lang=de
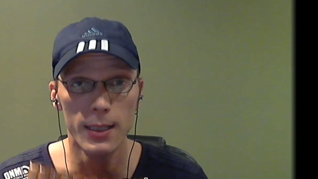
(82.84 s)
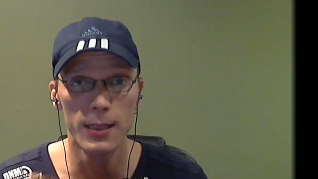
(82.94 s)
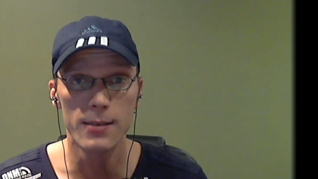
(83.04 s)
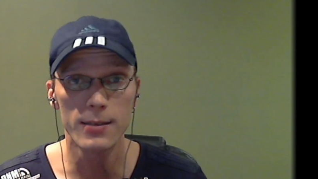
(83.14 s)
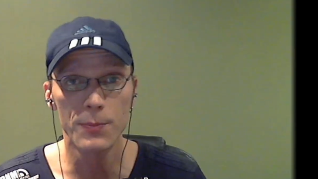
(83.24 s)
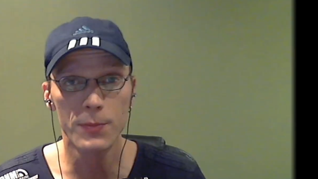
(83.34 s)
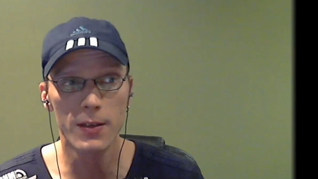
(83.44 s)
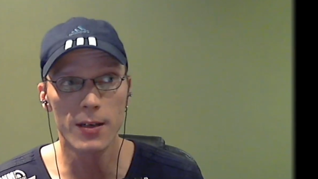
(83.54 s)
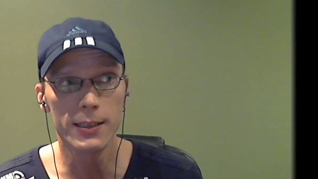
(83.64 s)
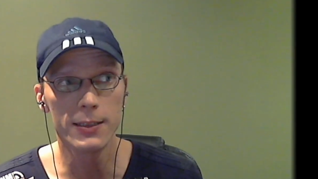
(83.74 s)
es gibt
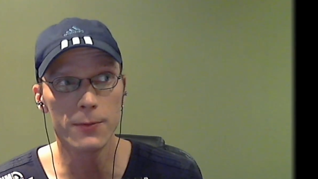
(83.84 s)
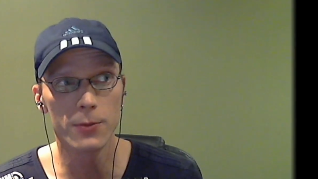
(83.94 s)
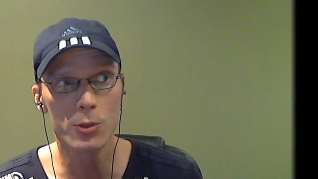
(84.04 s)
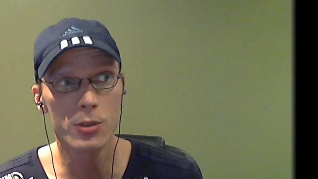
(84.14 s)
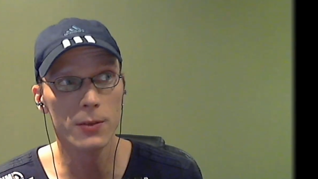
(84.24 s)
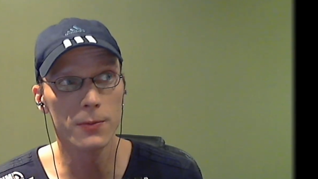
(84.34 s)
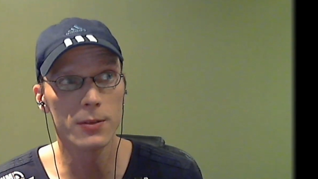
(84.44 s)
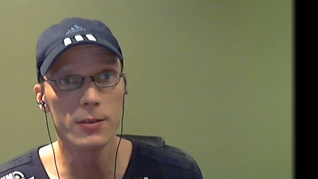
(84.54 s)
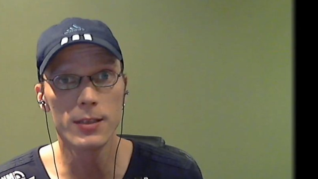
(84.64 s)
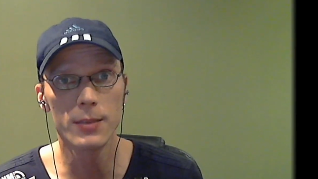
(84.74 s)
keine Vorschrift
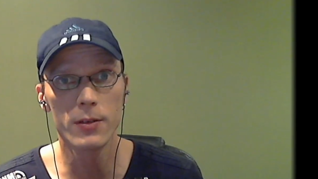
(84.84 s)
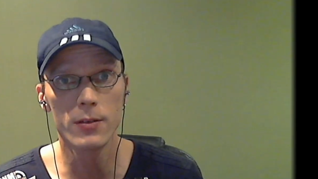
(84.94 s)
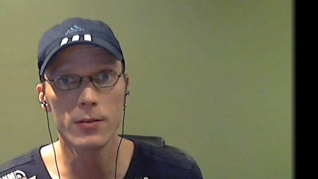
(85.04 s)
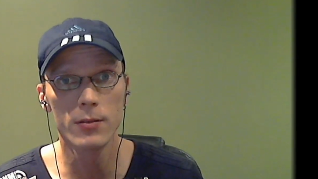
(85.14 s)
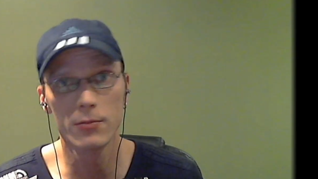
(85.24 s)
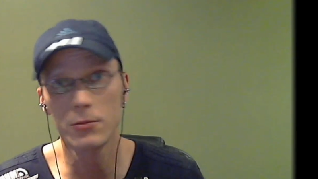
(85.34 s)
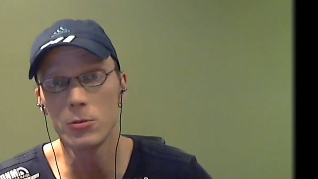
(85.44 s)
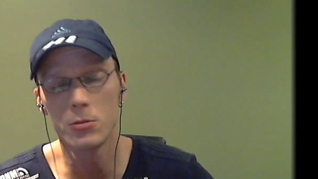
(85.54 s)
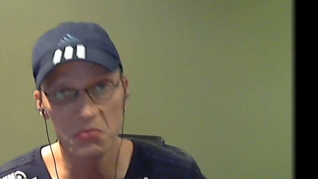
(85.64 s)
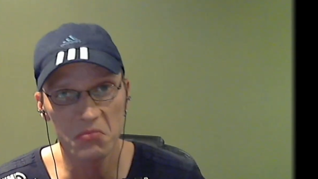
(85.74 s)
in dem Sinn,
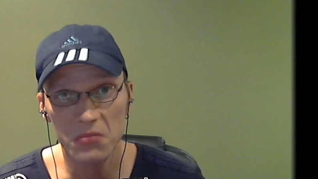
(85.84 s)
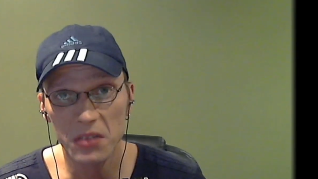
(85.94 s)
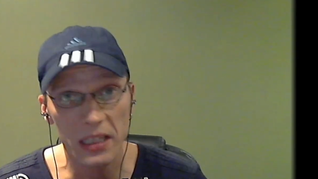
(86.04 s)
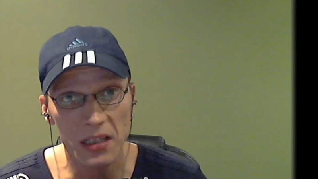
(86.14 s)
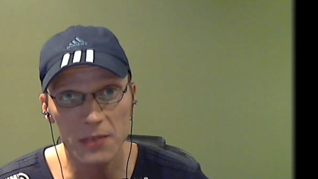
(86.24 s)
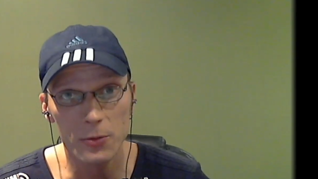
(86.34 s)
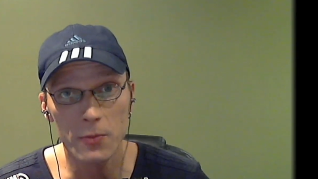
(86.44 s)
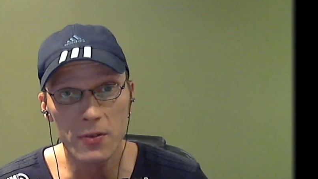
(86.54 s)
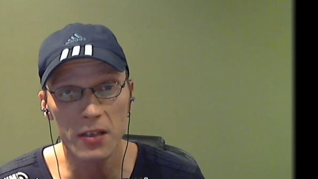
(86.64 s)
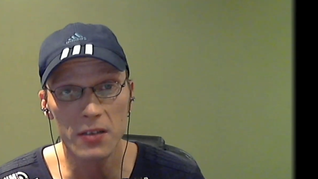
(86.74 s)
gut, ein Lehrer wird
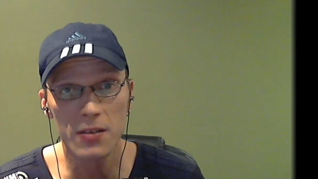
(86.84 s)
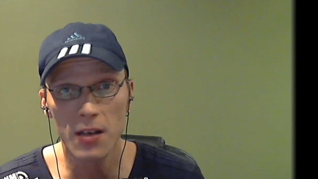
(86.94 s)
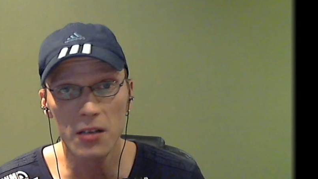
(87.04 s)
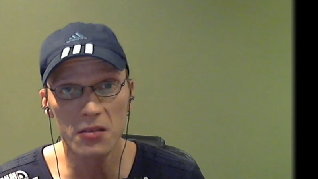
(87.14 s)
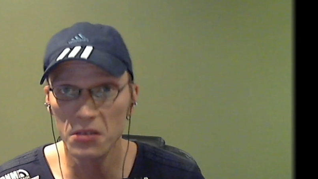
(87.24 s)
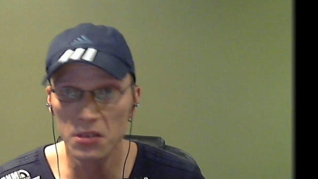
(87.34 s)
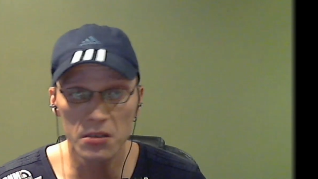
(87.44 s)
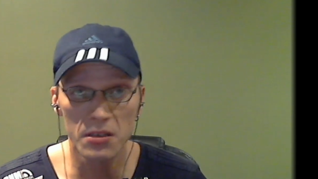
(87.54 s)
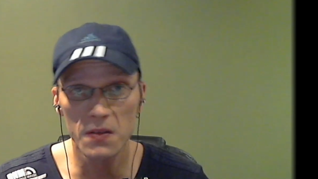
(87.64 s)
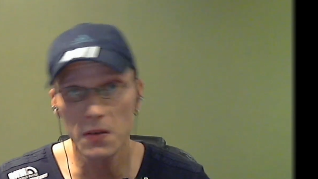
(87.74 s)
wahrscheinlich sagen, hier
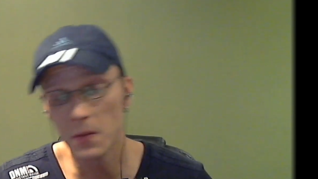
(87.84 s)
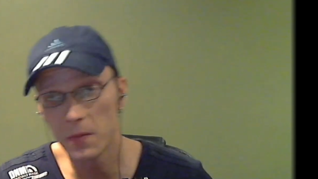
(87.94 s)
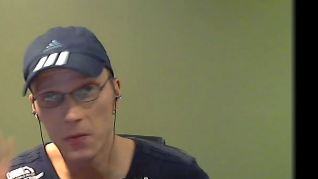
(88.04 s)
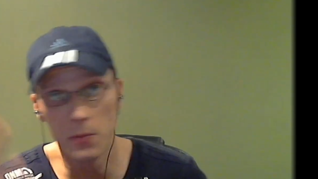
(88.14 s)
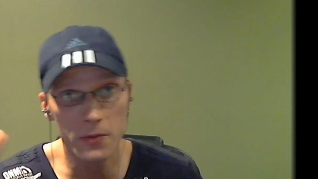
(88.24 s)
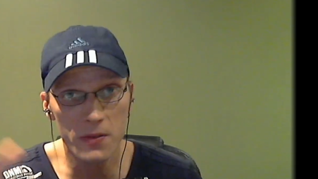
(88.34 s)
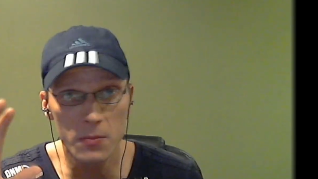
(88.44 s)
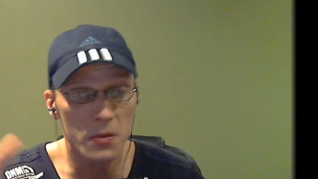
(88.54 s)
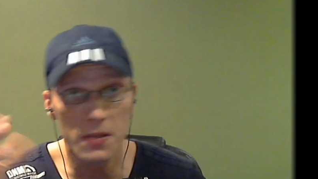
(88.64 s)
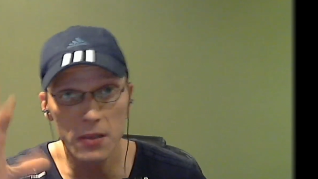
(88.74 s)
gehst du auf 15
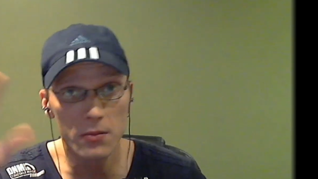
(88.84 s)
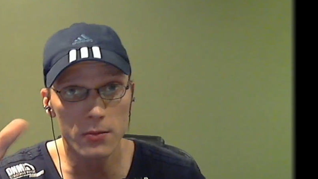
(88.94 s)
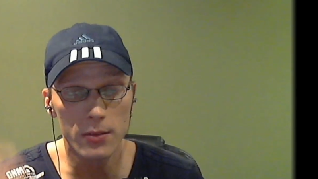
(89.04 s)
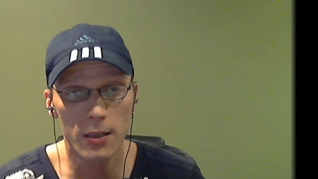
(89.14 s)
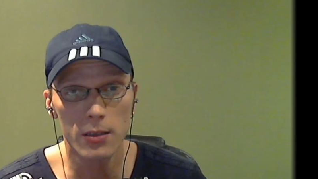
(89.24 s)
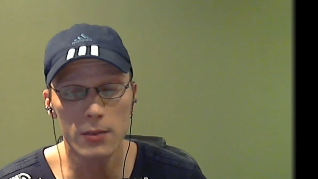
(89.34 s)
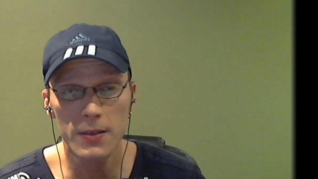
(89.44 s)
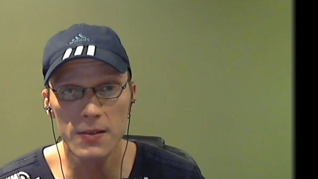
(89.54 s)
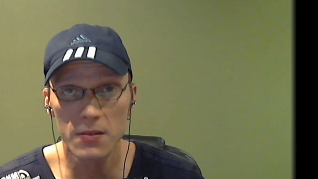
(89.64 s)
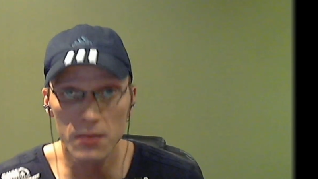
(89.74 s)
Prozent und keine Ahnung
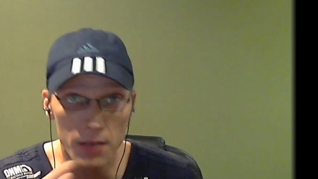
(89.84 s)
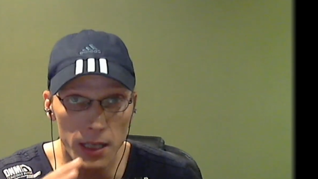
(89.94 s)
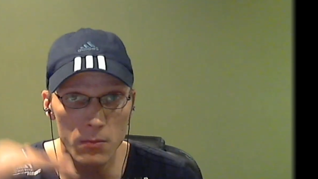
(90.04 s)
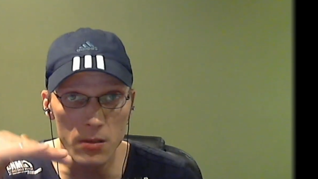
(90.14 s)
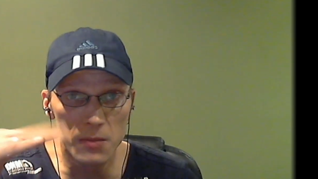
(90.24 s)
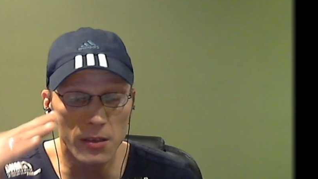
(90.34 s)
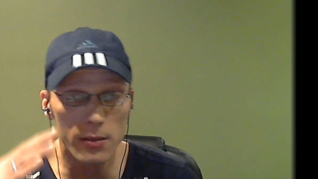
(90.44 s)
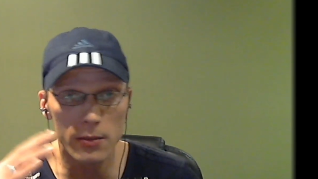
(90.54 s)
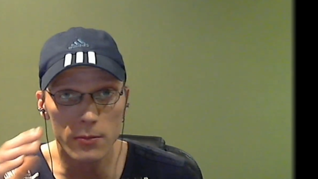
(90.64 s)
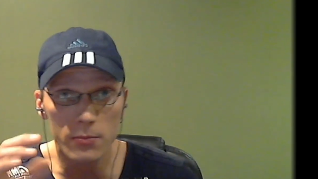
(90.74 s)
was,
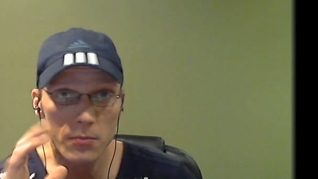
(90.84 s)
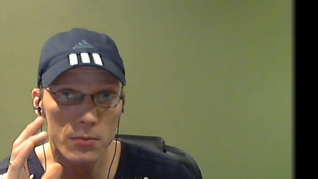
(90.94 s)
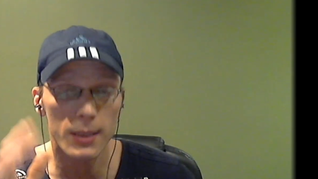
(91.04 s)
Neigungswinkel und